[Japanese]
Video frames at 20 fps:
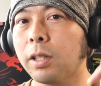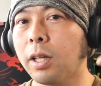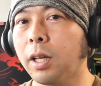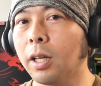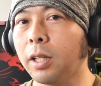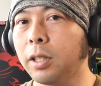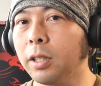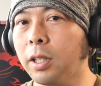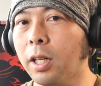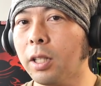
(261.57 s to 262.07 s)

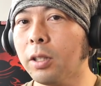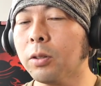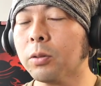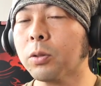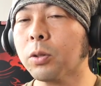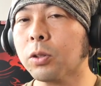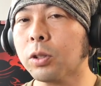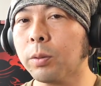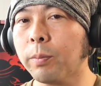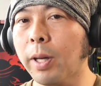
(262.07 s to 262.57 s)
え左
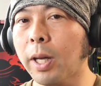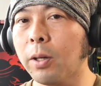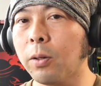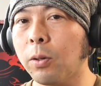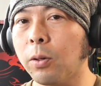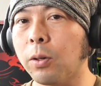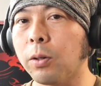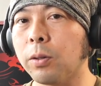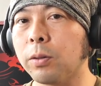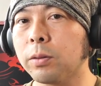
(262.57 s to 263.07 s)
の側面
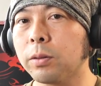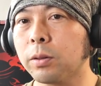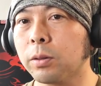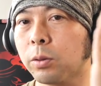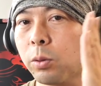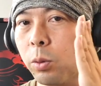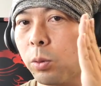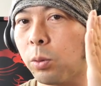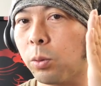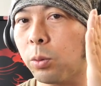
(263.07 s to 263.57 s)
を
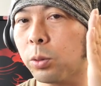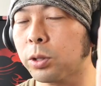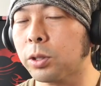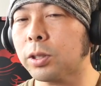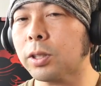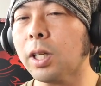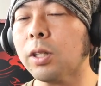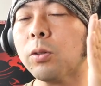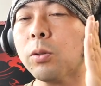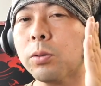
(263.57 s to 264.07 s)
こう押
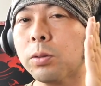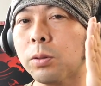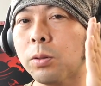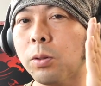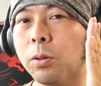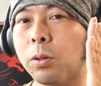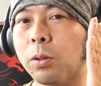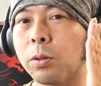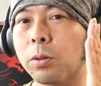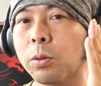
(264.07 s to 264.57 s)
し付けとく
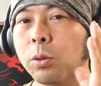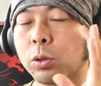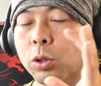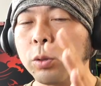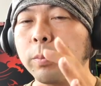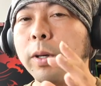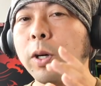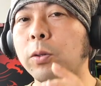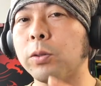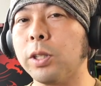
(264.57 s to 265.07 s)
と言
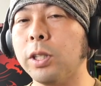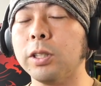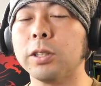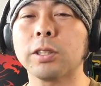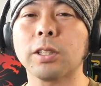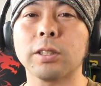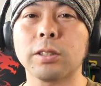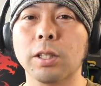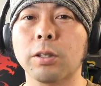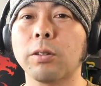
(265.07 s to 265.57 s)
葉を認
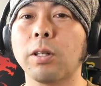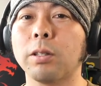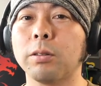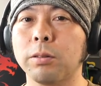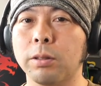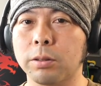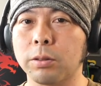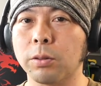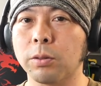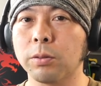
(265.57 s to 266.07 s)
識してくれ
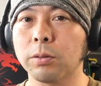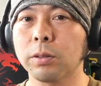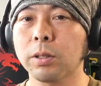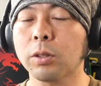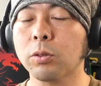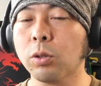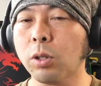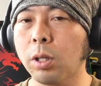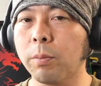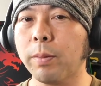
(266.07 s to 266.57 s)
るんですよ。
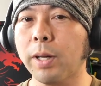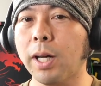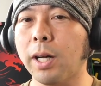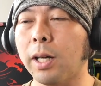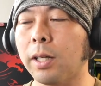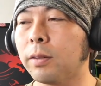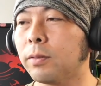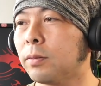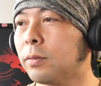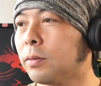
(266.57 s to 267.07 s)
例え
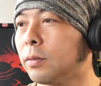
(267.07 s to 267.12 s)
ば、